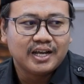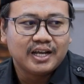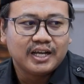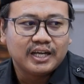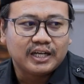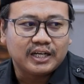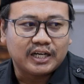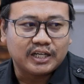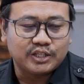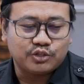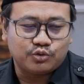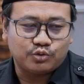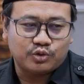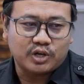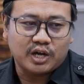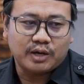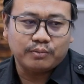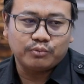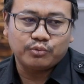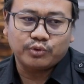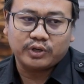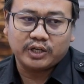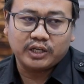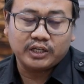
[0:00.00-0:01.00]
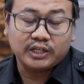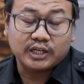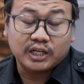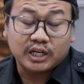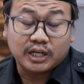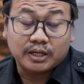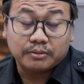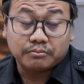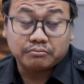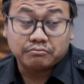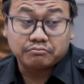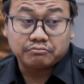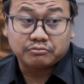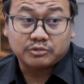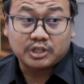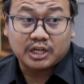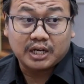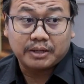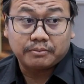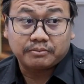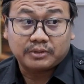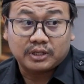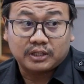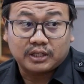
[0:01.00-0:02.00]
dan juga mungkin dalam
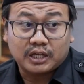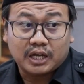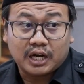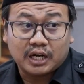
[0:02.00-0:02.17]
dalam tataran